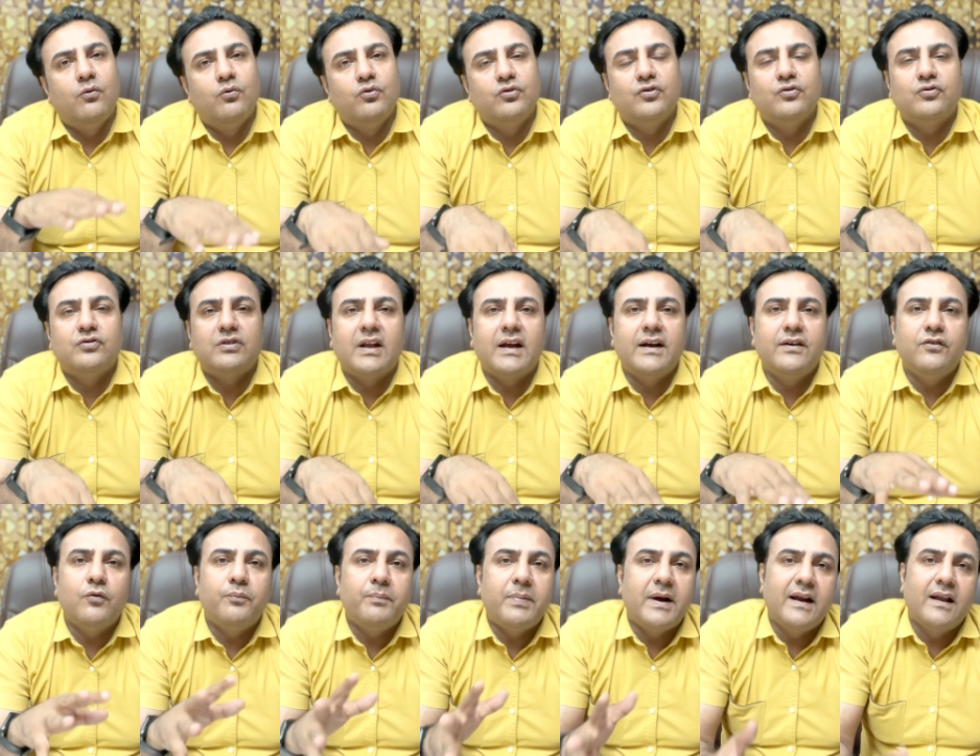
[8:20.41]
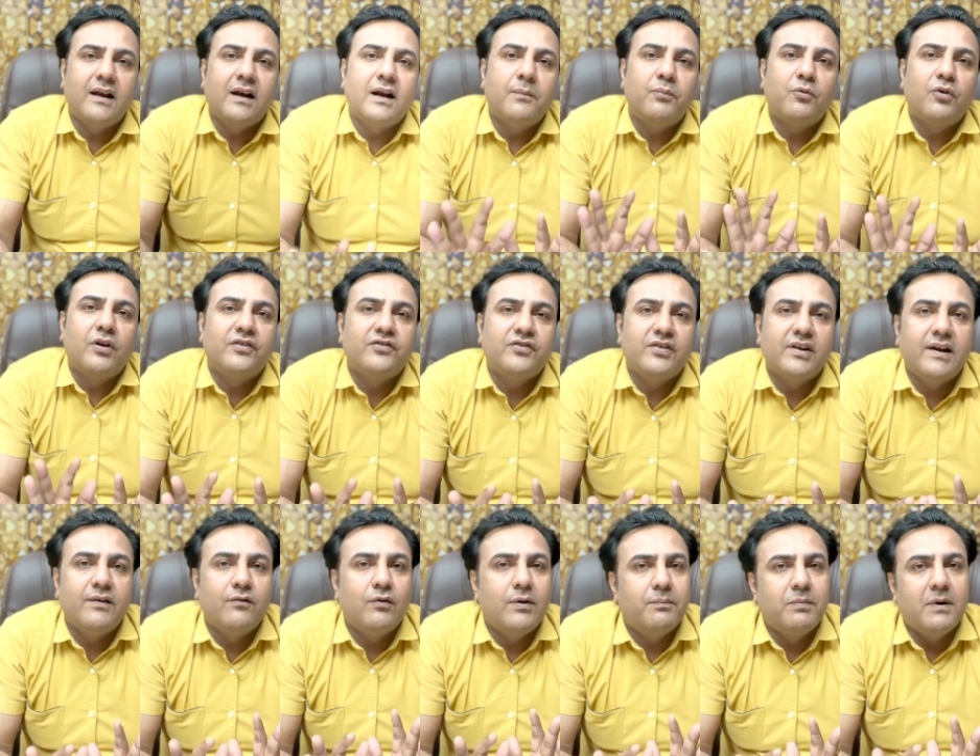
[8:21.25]
उस उस तरह जो पैनल का प्रोटेक्शन
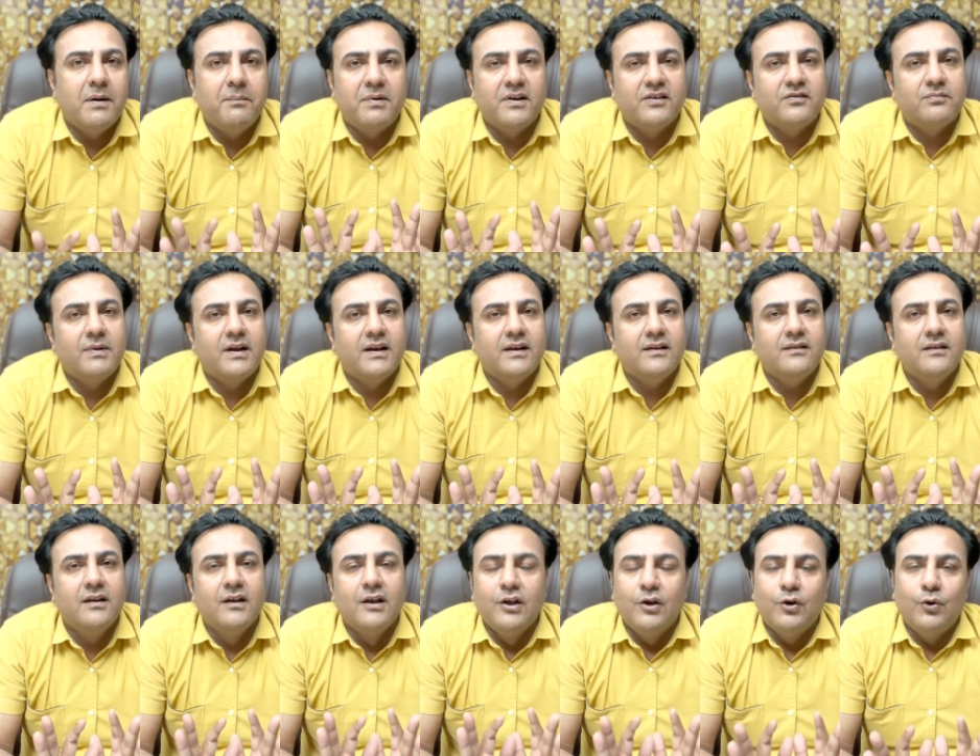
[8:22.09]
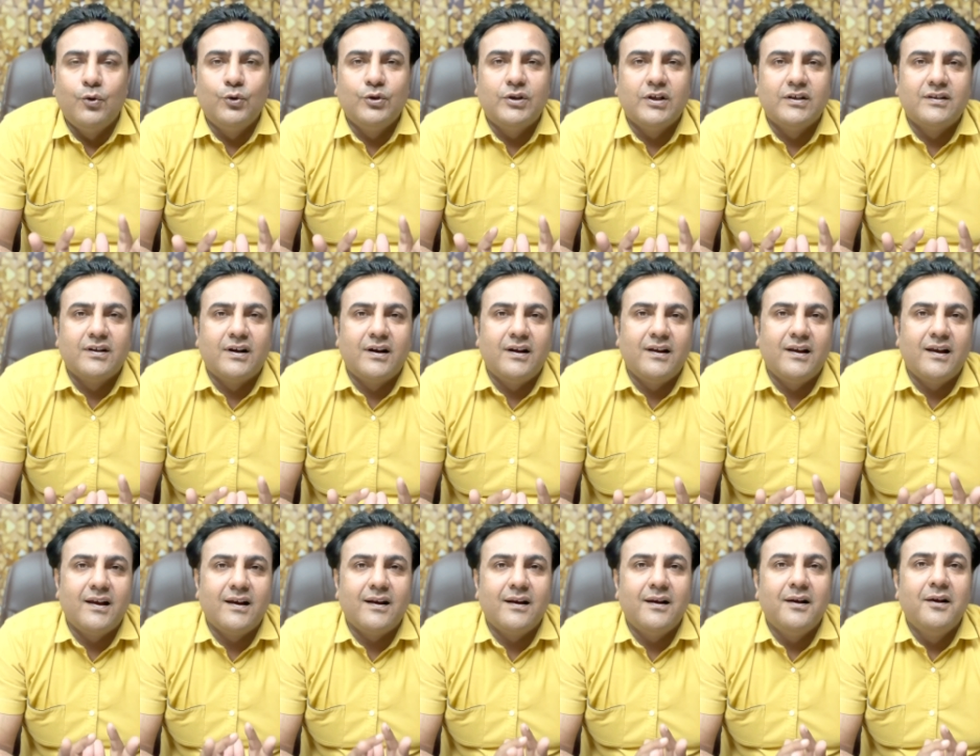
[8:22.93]
है वो आपका प्लस माइनस होता चला
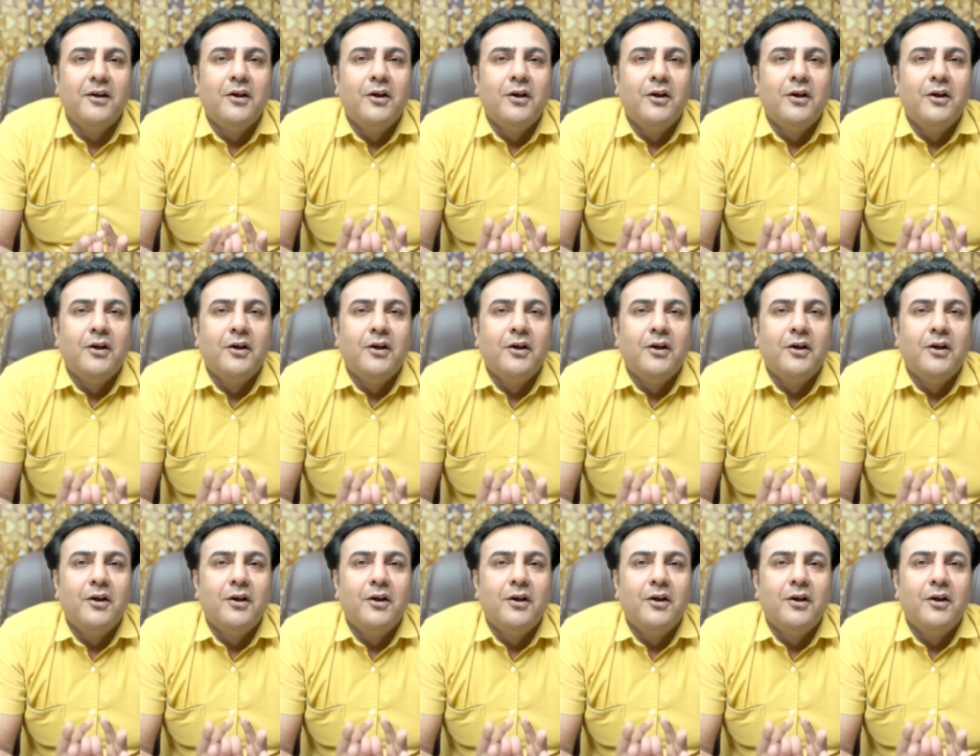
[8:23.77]
जाएगा